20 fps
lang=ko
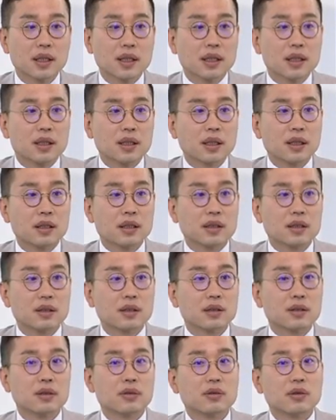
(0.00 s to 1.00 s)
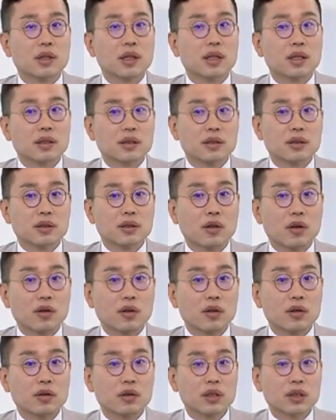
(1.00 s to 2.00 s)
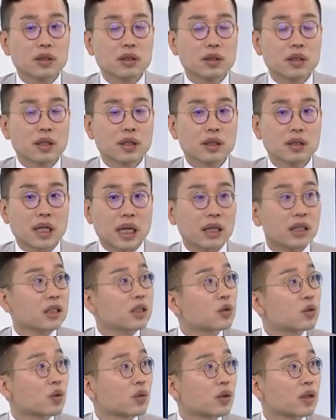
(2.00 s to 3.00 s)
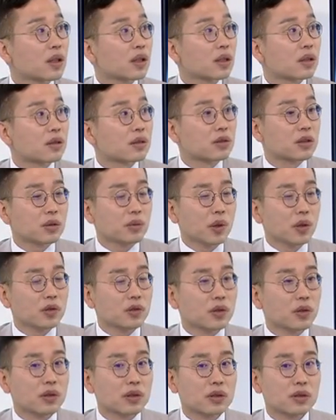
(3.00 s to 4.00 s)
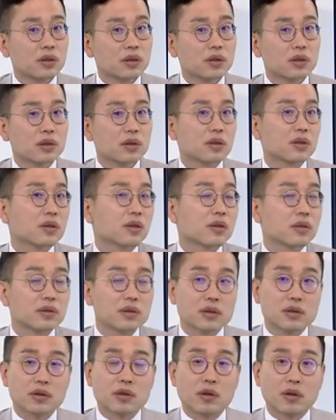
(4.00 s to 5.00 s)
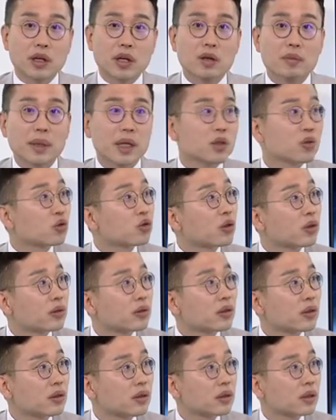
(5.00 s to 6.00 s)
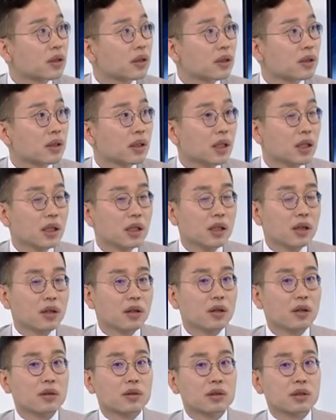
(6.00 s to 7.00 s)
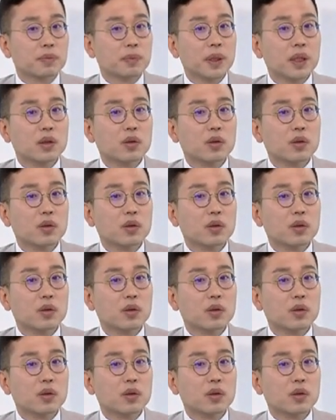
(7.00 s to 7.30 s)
이게 그 우리가 그 여러 신체의 장기 쪽에 음. 그 치명적인 그런 그 영향을 많이 주거든요. 그러니까 어 스페인